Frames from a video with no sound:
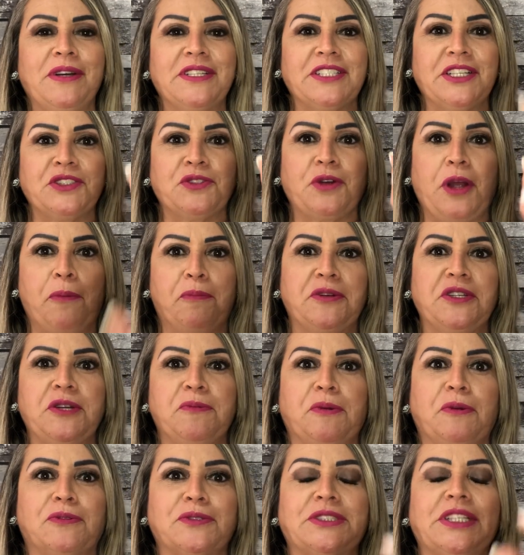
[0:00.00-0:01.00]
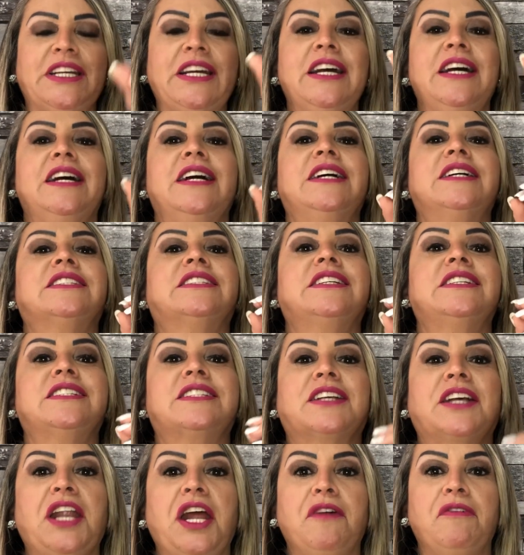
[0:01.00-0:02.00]
mas antes eu quero pedir para você se
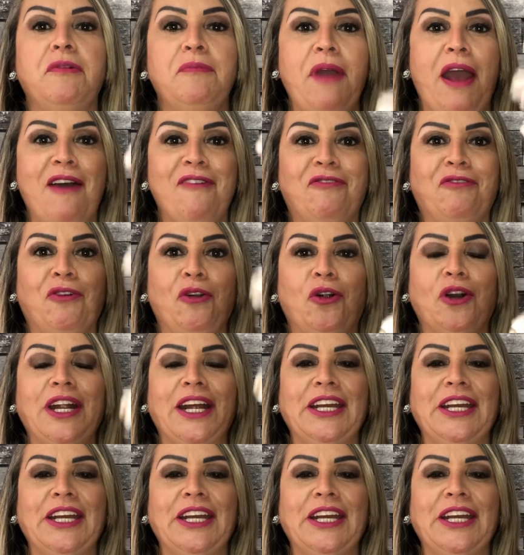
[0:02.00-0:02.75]
inscreva minha flor